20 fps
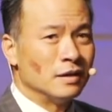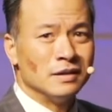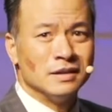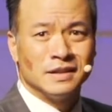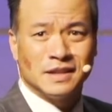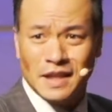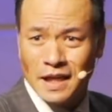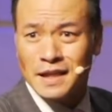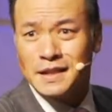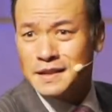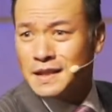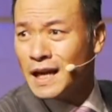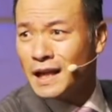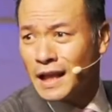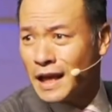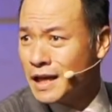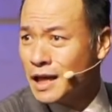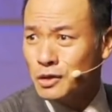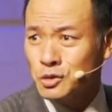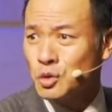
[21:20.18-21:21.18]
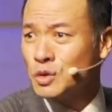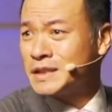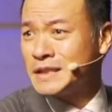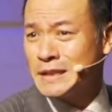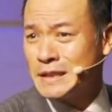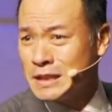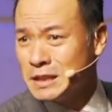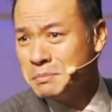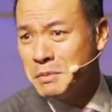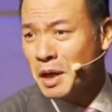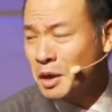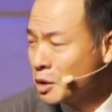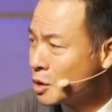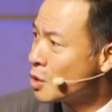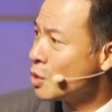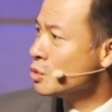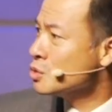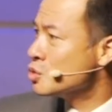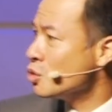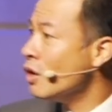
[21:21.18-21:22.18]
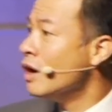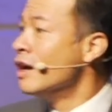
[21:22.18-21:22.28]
接下来要做奇妙的工作。